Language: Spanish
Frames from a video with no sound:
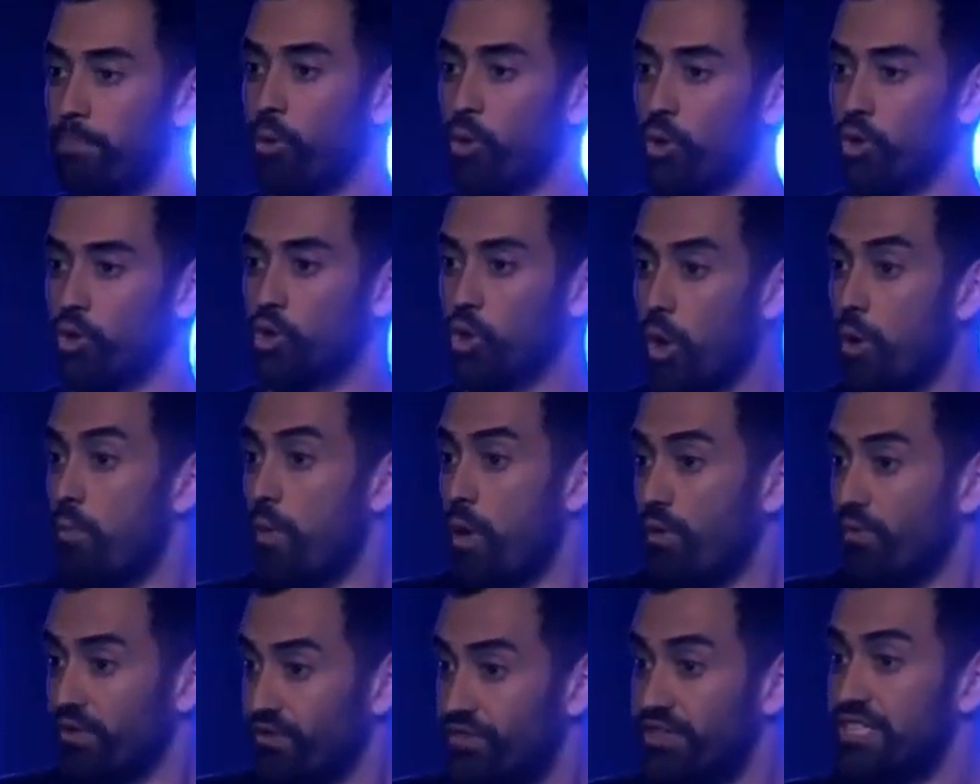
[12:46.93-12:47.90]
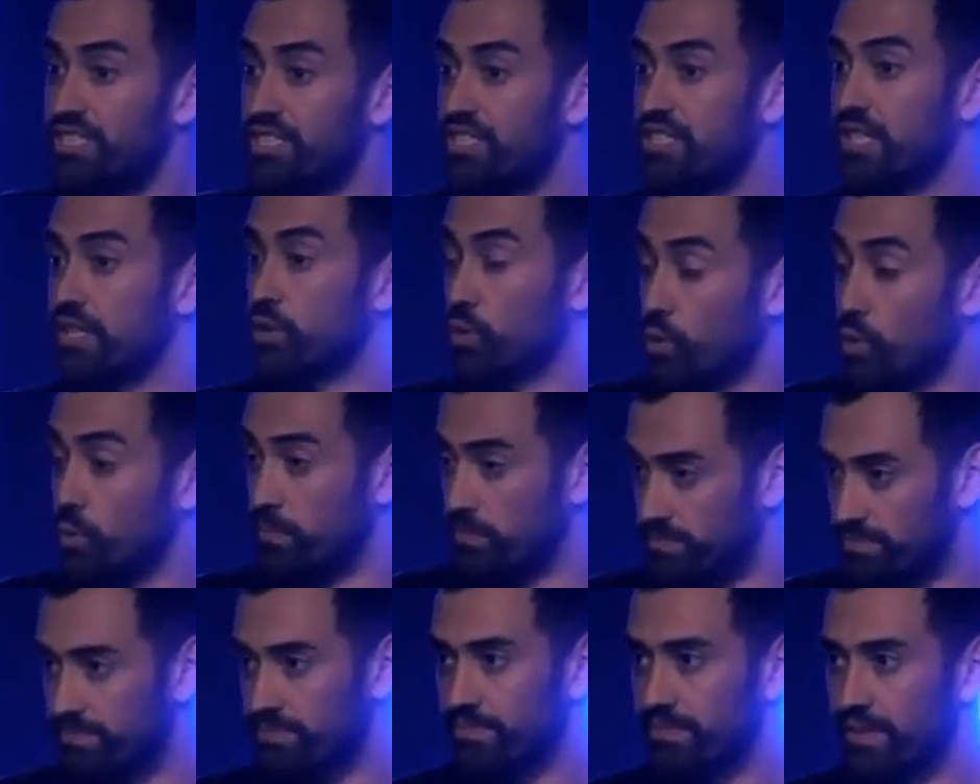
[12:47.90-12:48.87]
por cómo viviste
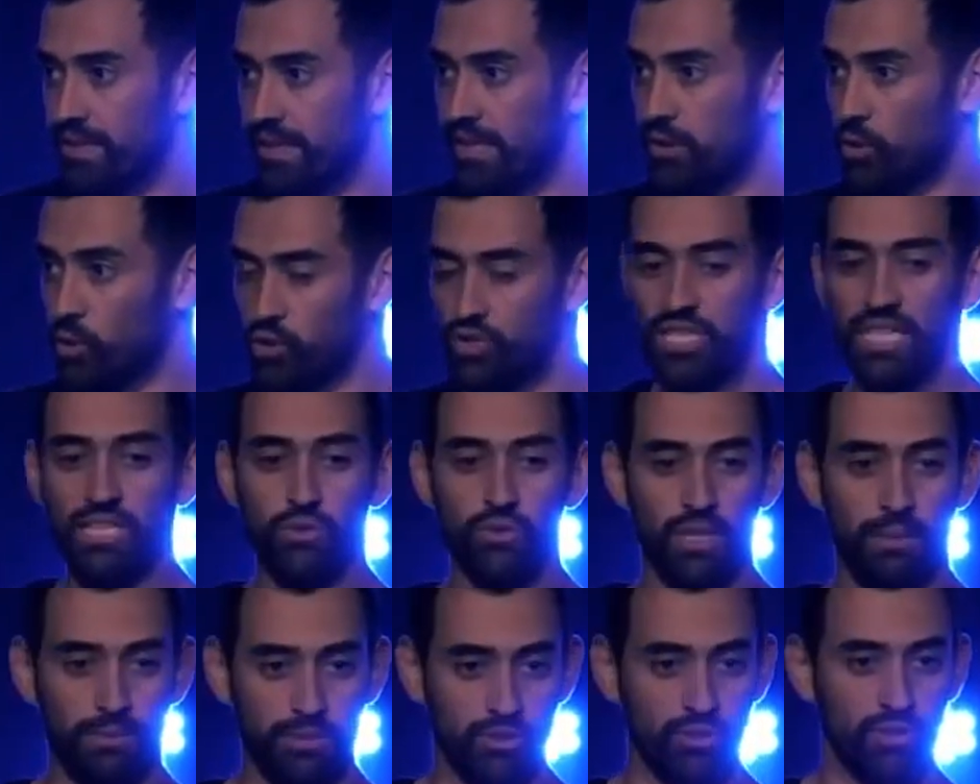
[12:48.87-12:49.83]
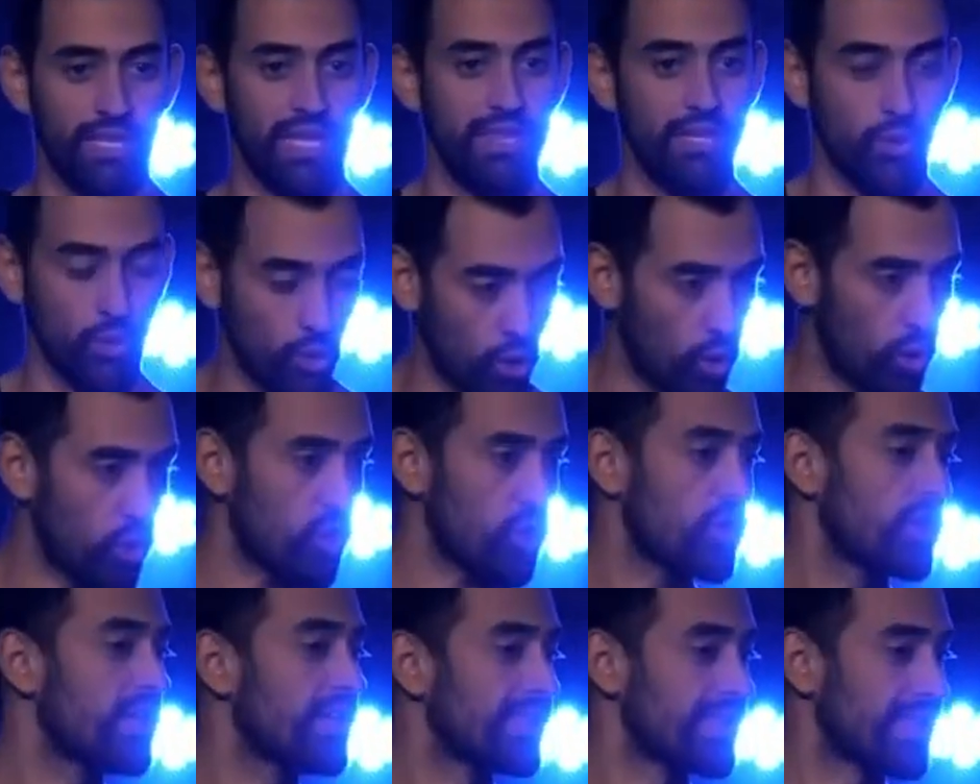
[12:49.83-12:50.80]
tú. Que tú seas una persona de
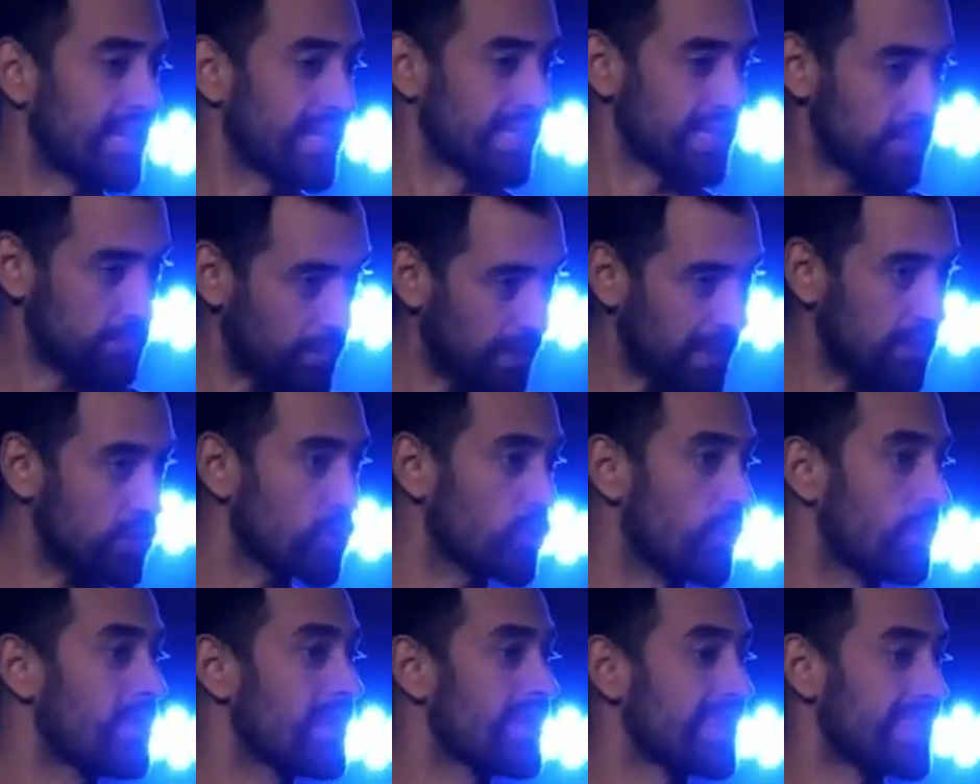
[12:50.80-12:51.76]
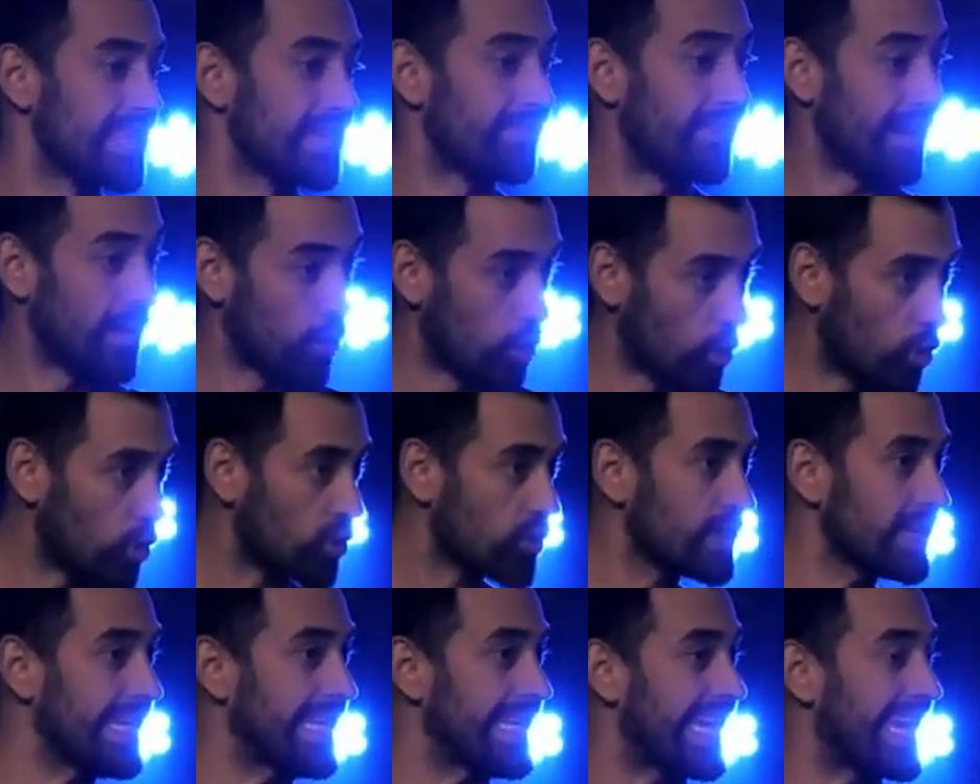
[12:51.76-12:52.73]
honor, de respeto, de
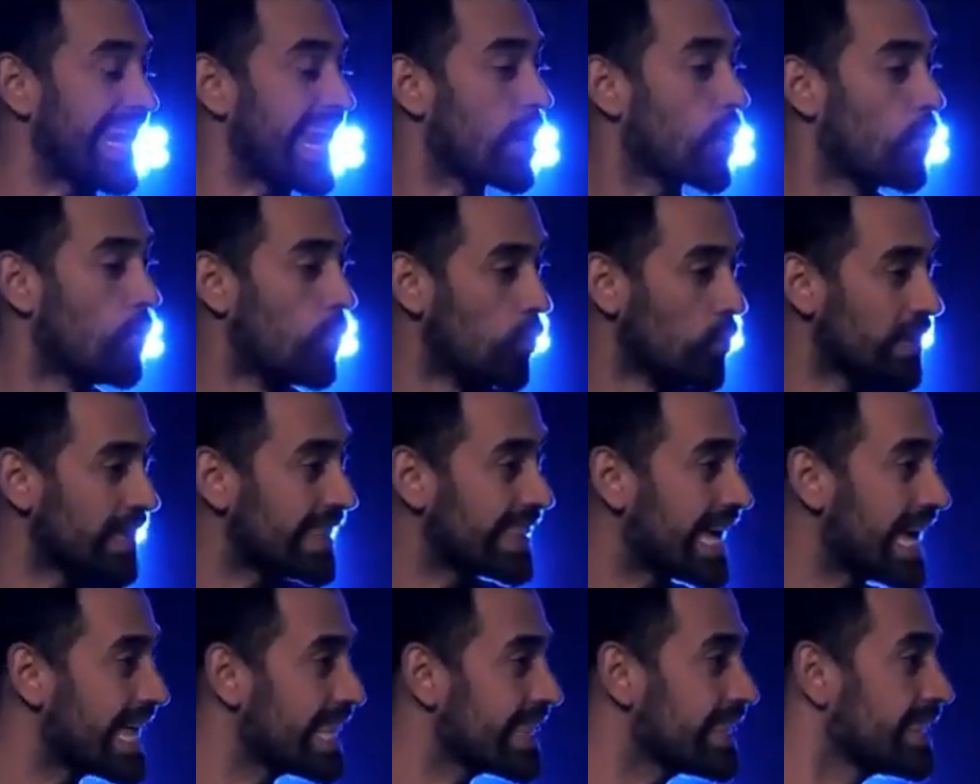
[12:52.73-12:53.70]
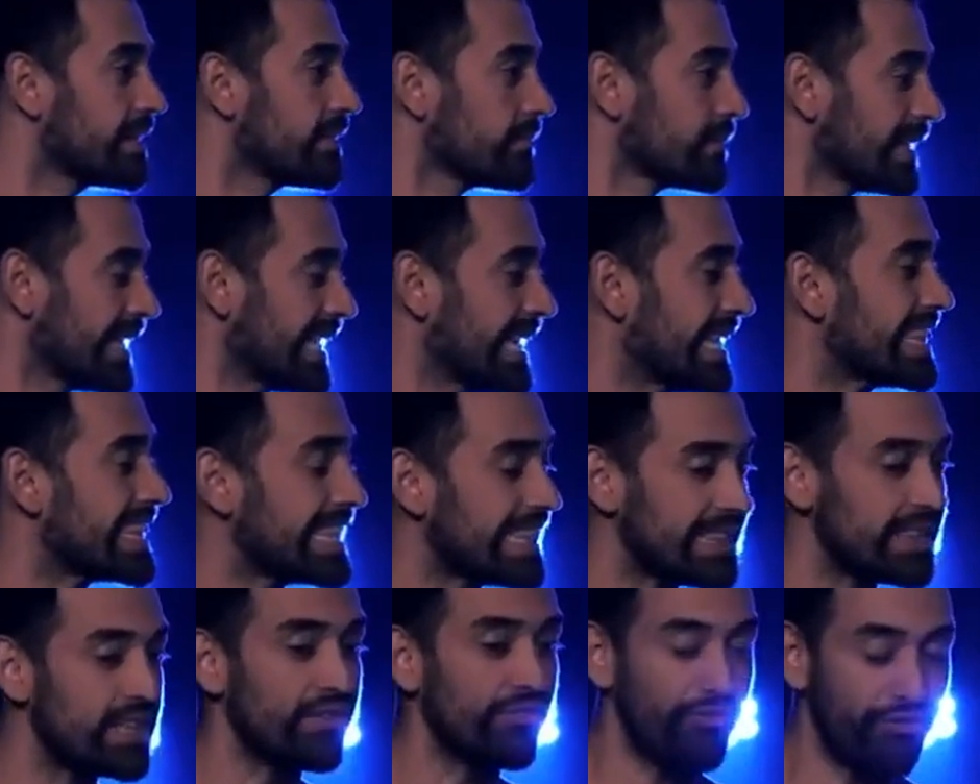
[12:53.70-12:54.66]
valor y que la comunidad
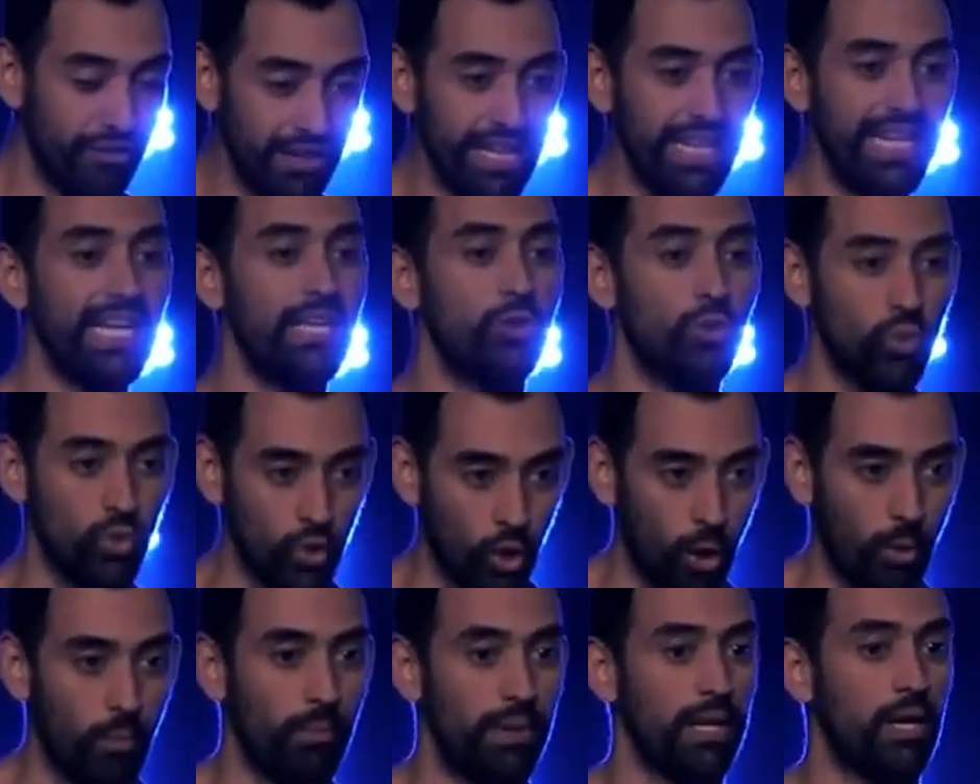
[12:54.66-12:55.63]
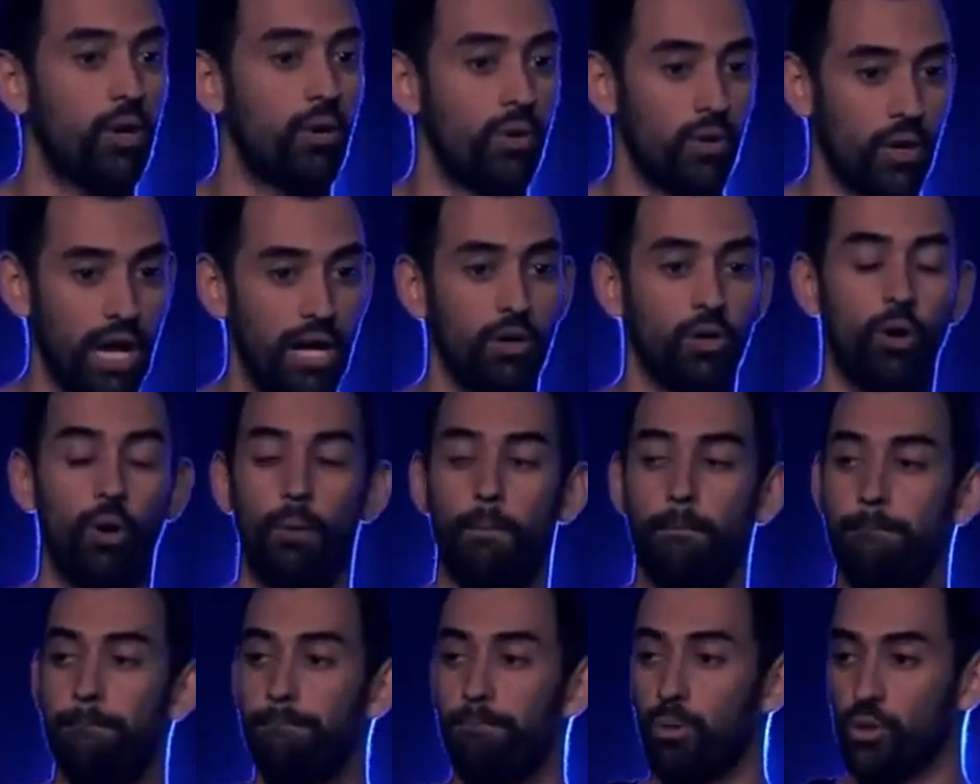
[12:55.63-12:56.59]
identifique tu nombre con
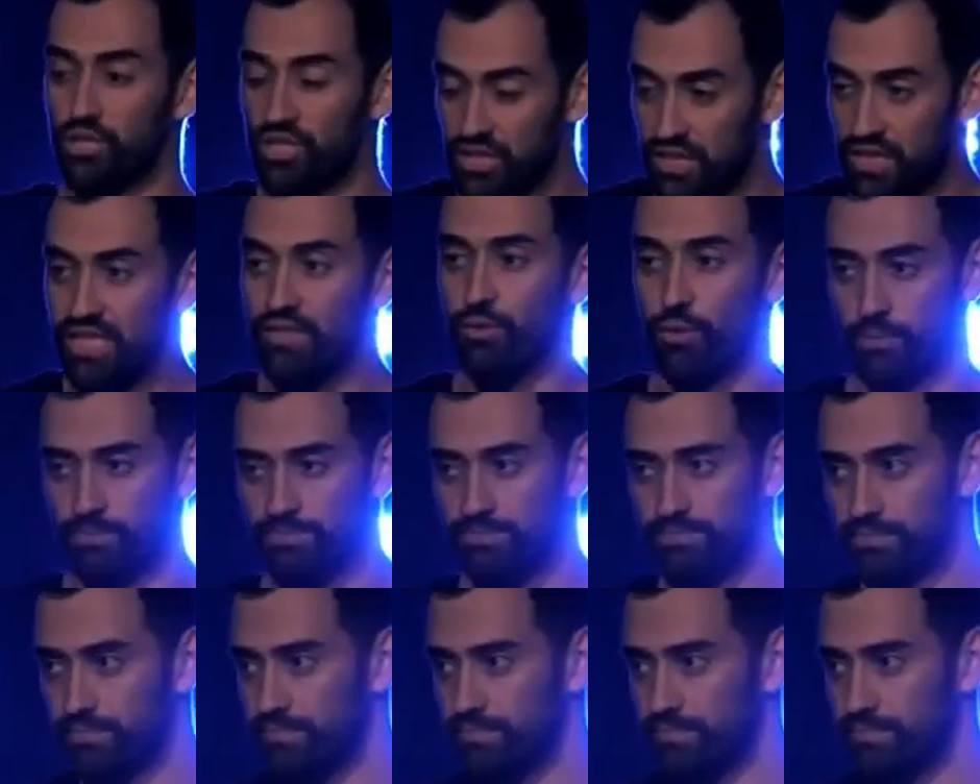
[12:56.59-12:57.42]
algo positivo.